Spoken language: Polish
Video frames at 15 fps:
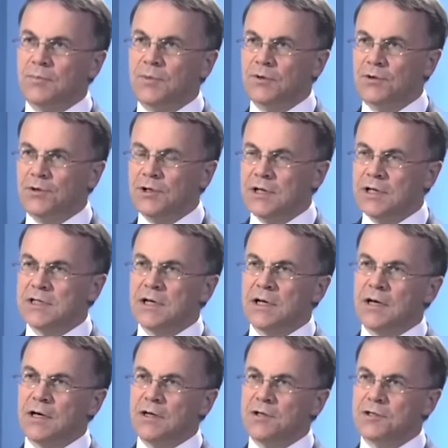polityki
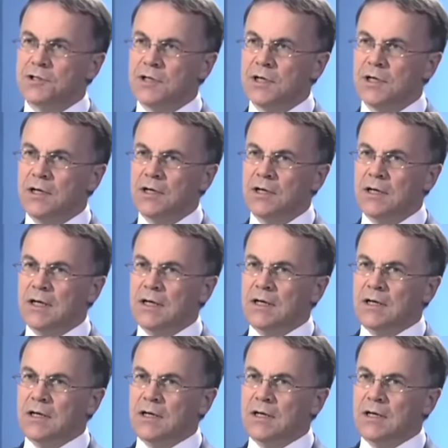zagranicznej